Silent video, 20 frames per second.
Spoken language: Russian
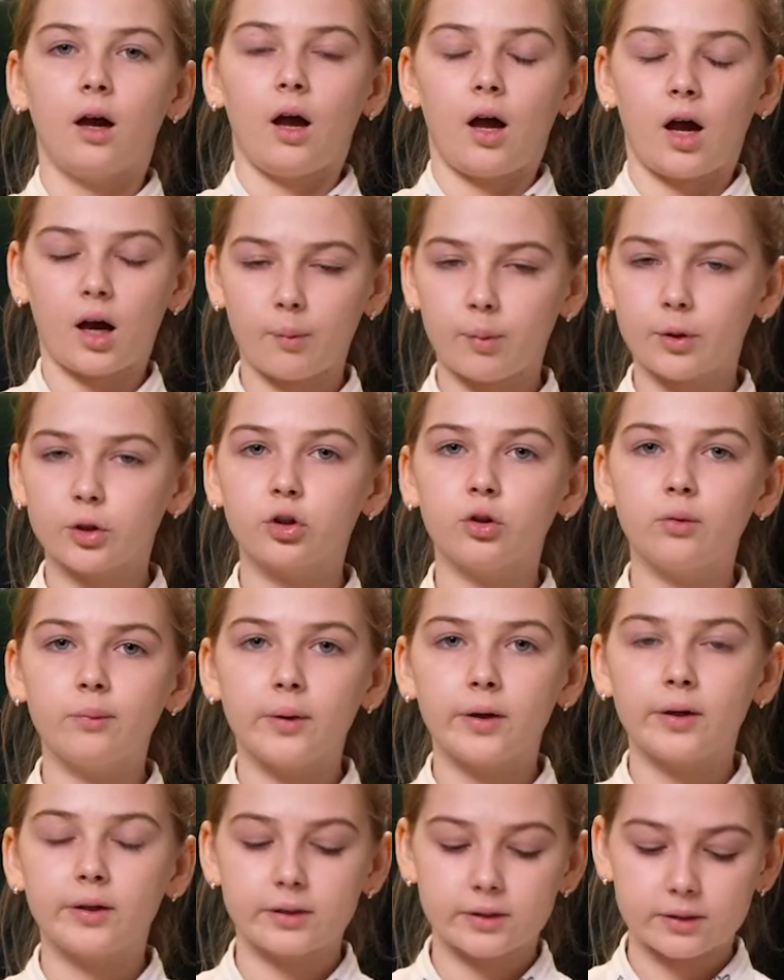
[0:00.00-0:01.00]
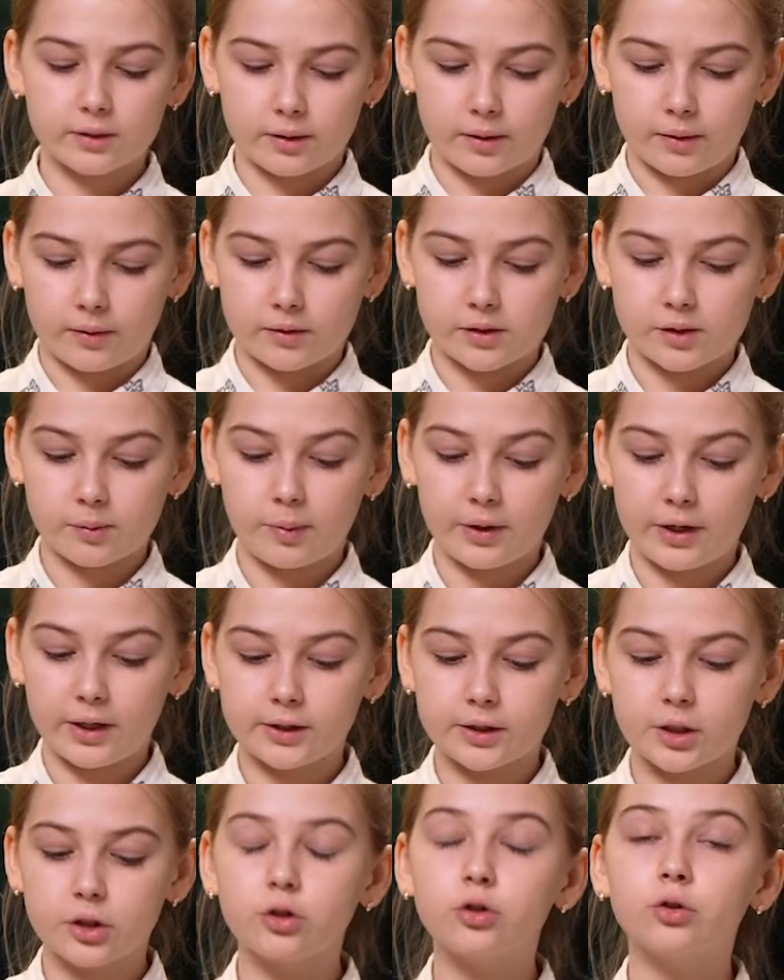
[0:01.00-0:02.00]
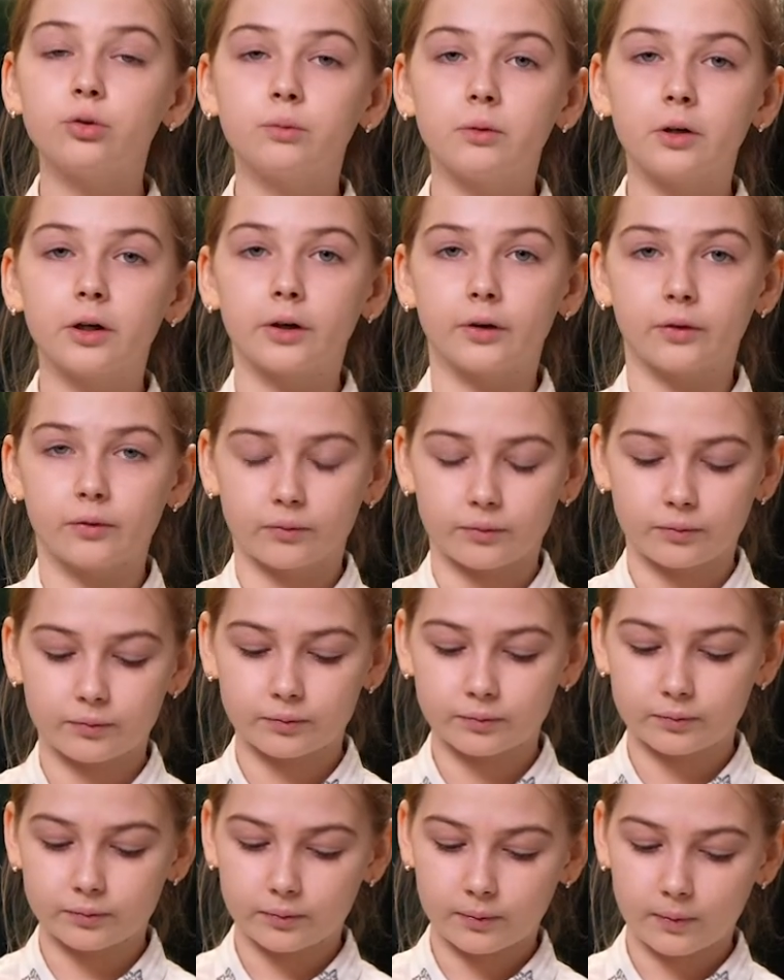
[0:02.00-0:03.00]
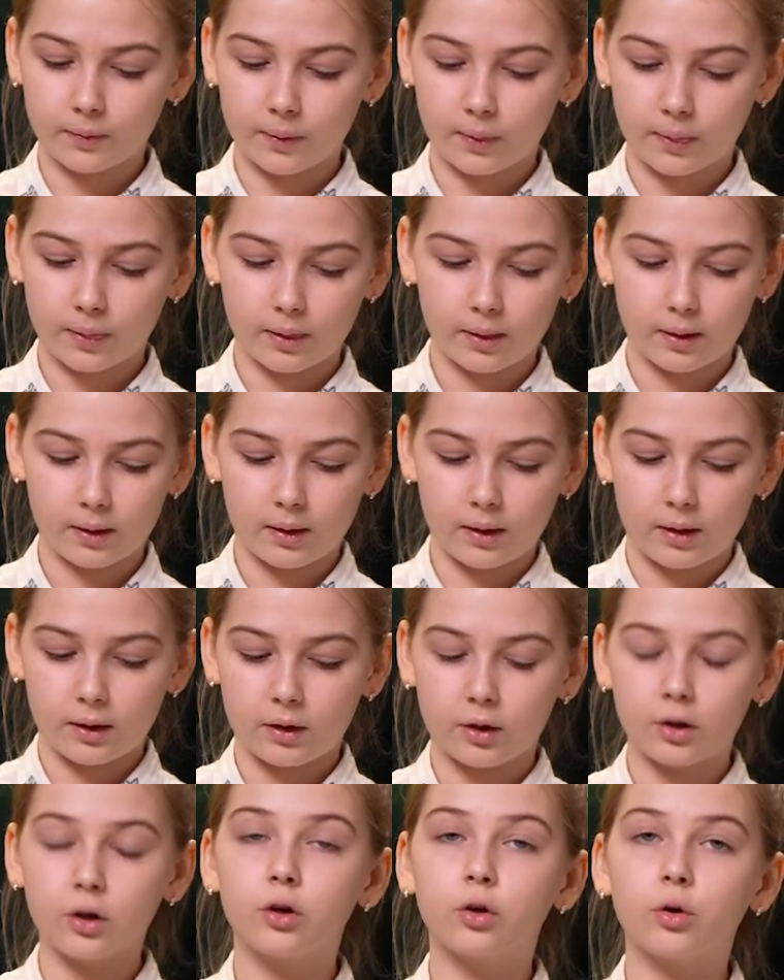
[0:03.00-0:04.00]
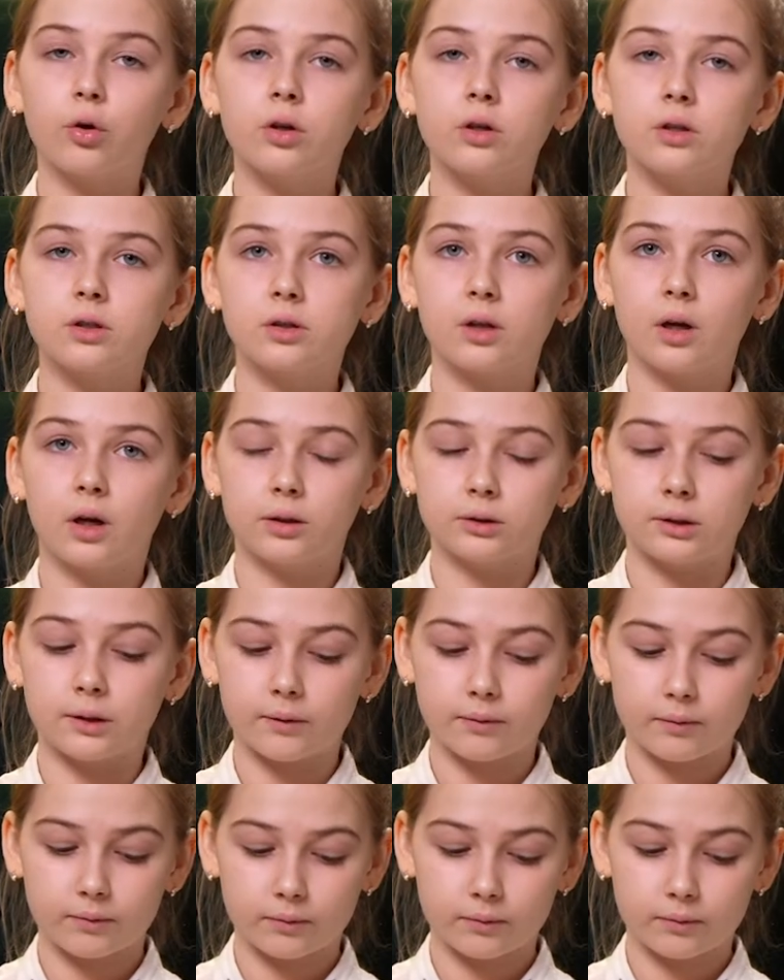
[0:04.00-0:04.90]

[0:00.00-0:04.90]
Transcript: А потом Лиска заболела чумкой. И ее не стало.